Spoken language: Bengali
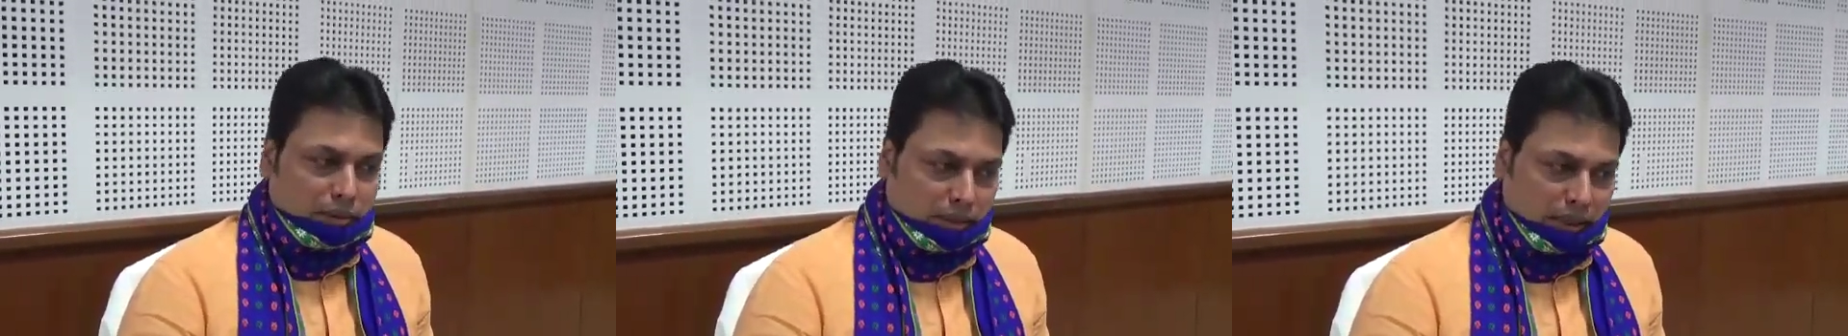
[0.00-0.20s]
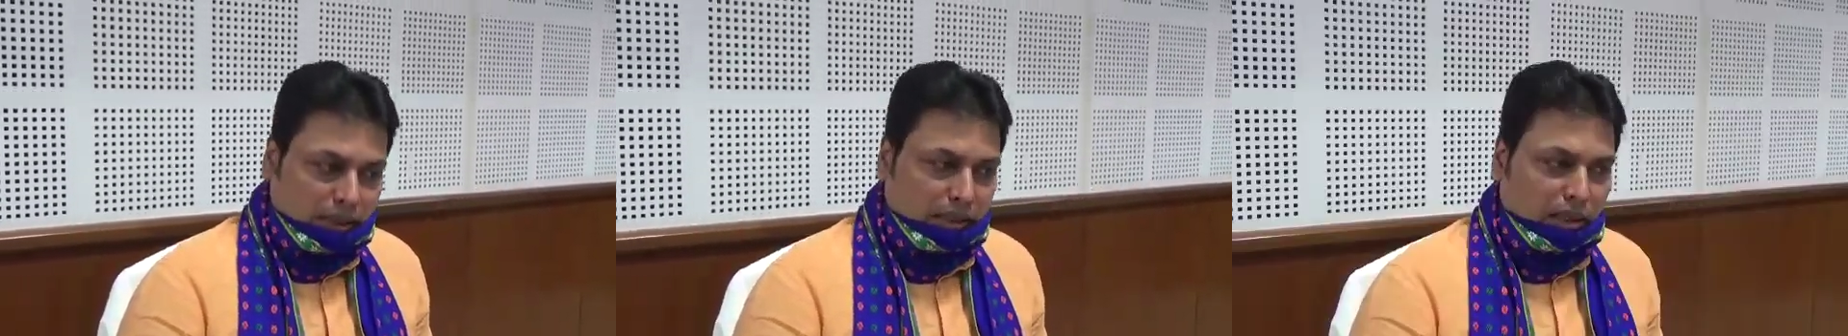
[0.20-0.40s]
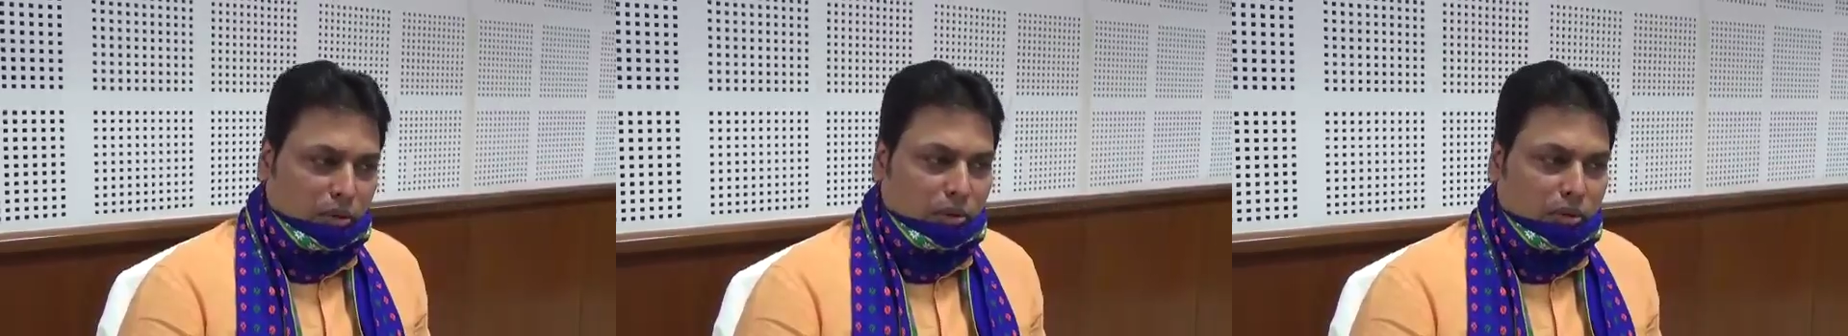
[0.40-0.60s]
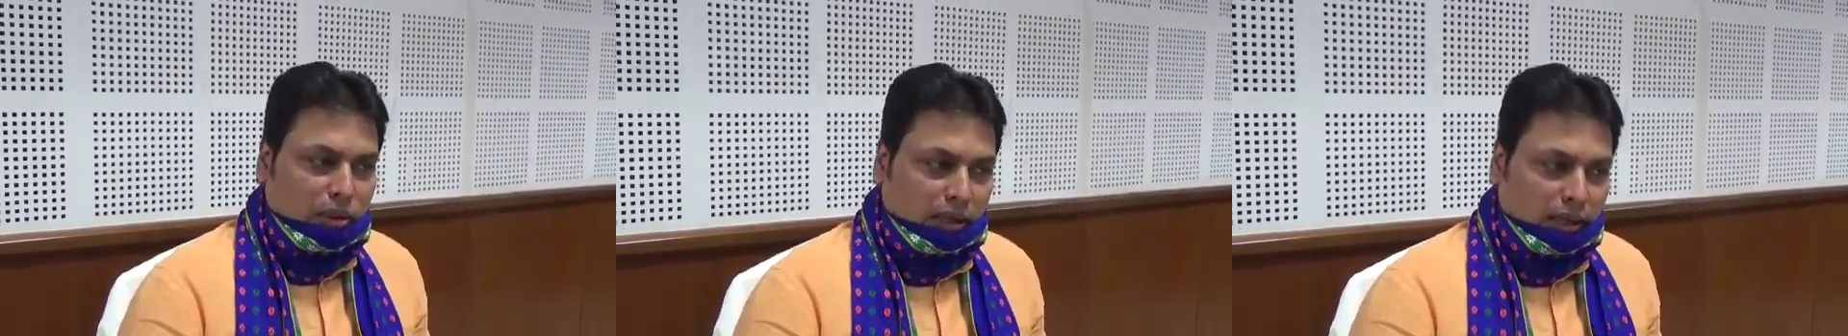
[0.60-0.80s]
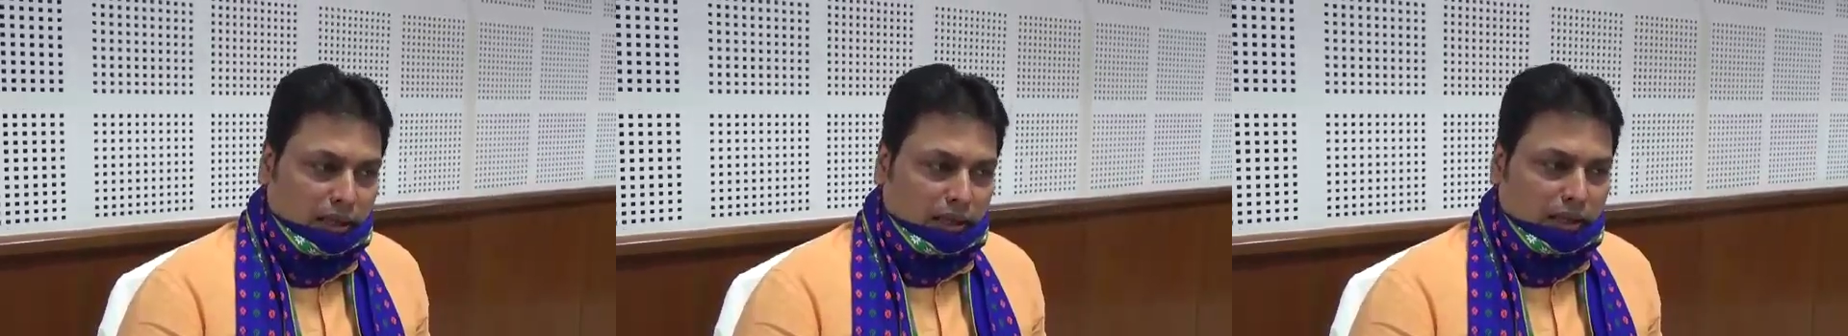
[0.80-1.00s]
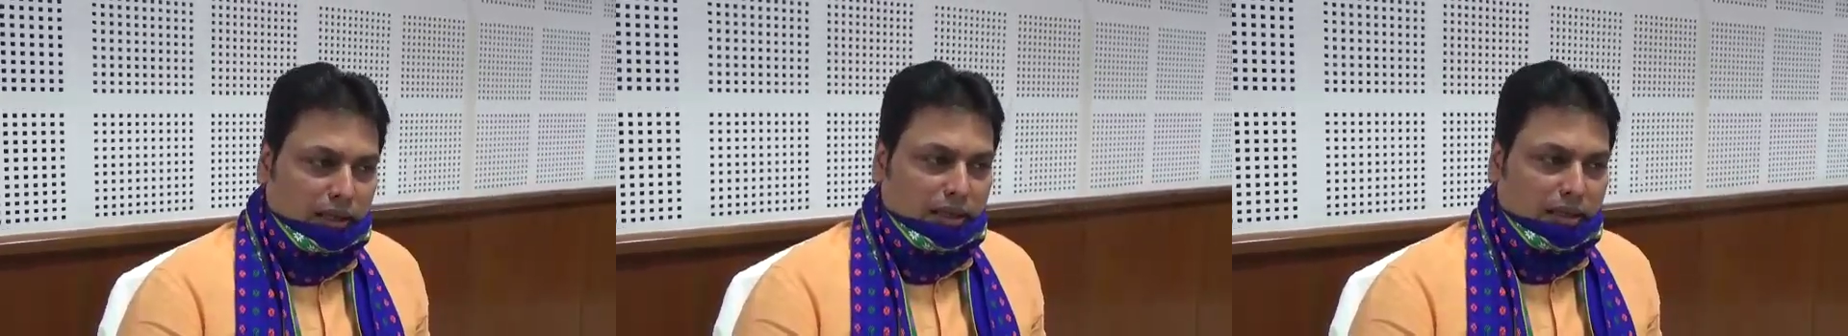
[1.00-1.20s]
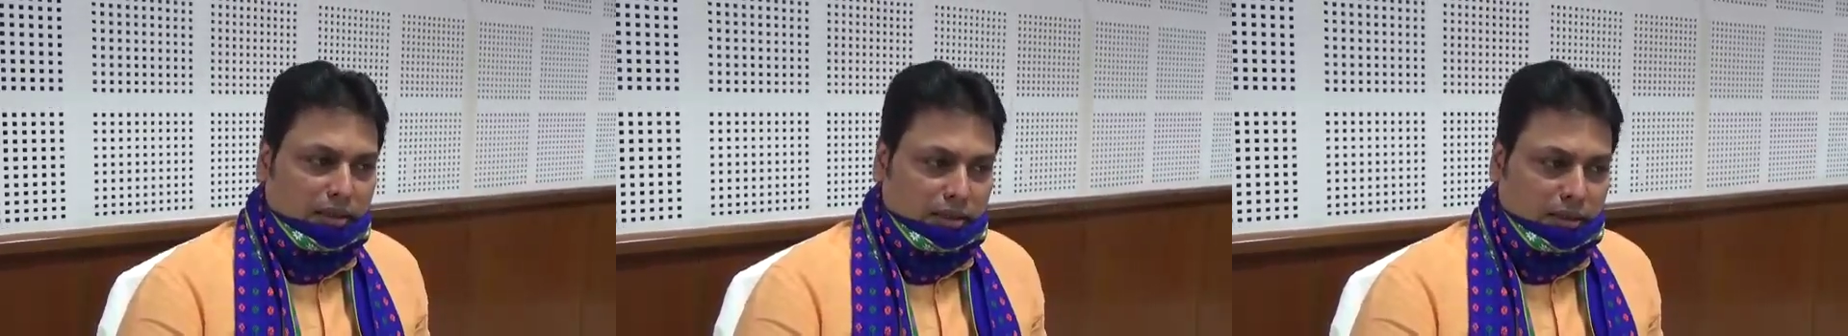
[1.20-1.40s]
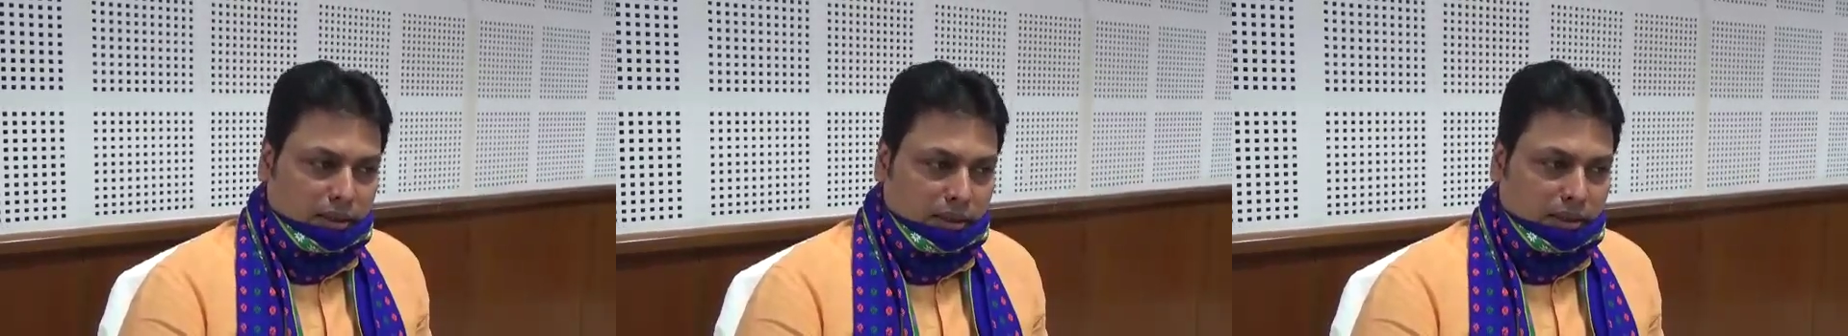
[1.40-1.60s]
তাছাড়াও যারা এই
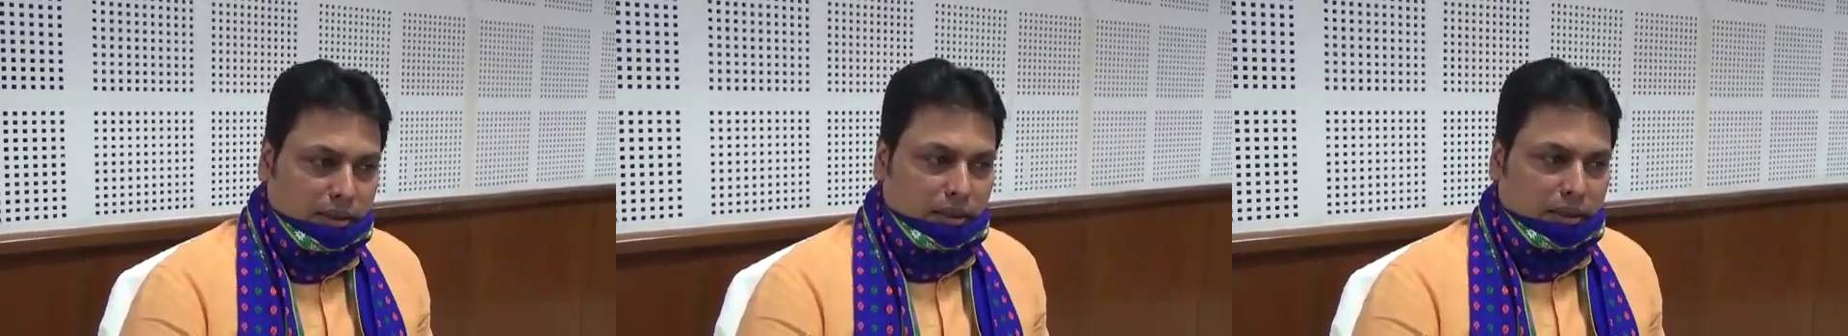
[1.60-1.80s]
রিস্কি